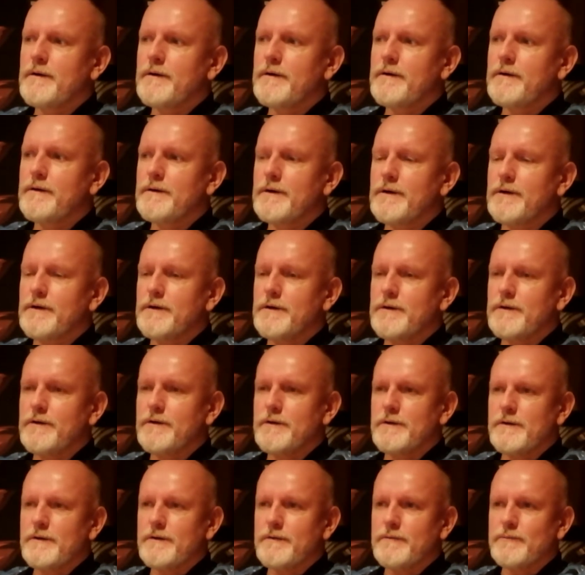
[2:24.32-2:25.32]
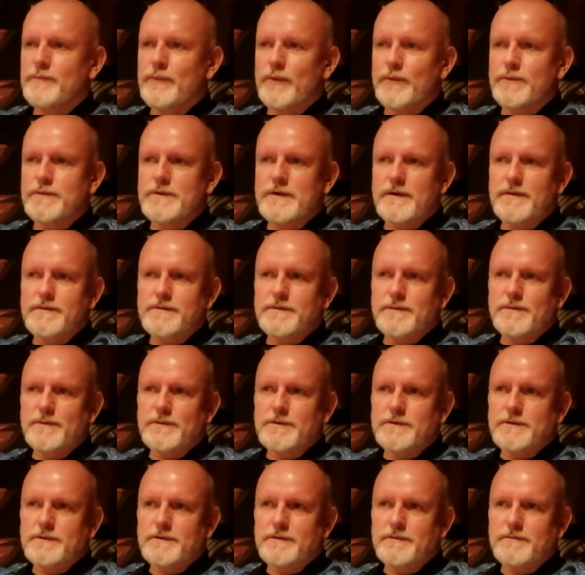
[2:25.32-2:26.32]
I pomyślałem sobie,
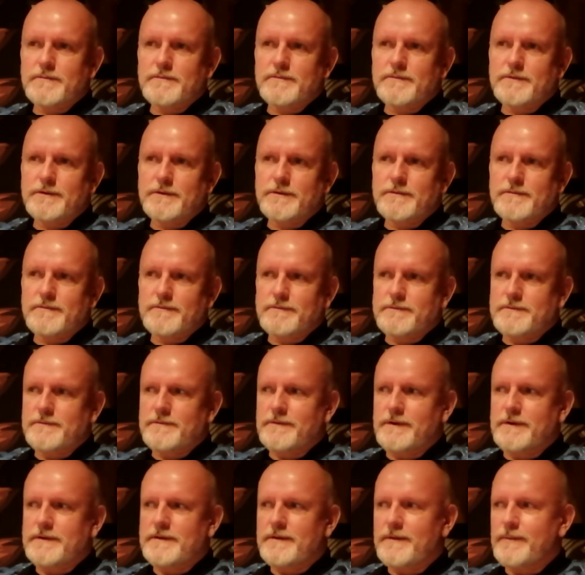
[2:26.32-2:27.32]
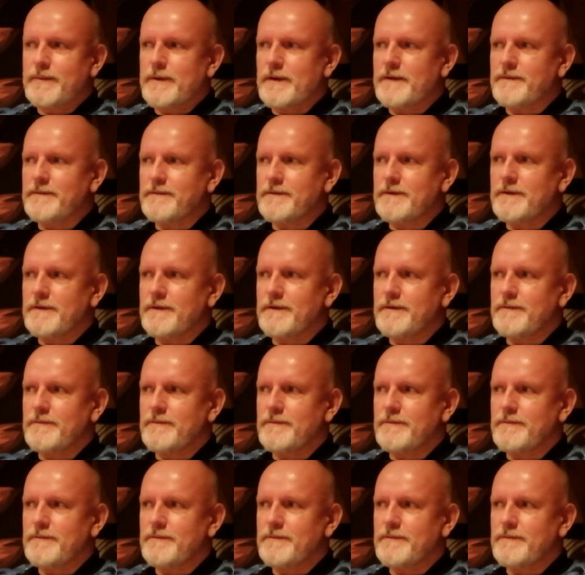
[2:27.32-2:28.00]
że, że, że tak naprawdę